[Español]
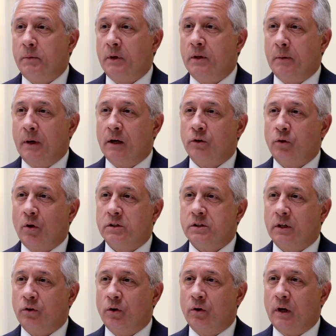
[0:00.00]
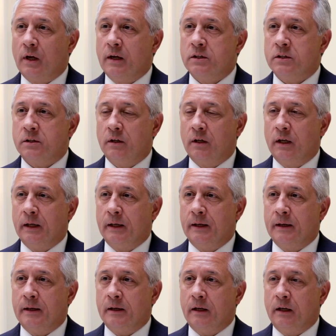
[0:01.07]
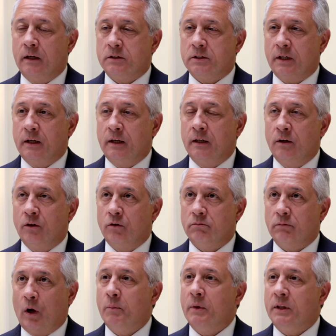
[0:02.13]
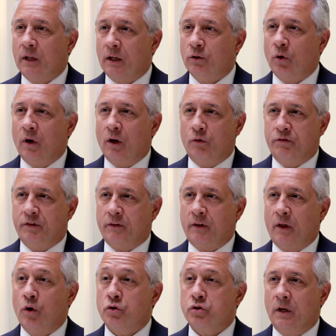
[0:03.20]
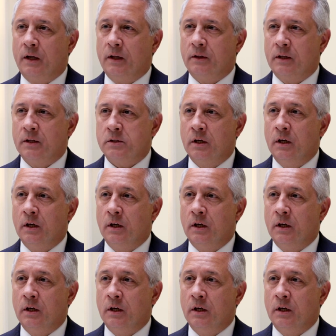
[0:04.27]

principal reto del sector es eh, seguir aumentando la confianza de los clientes.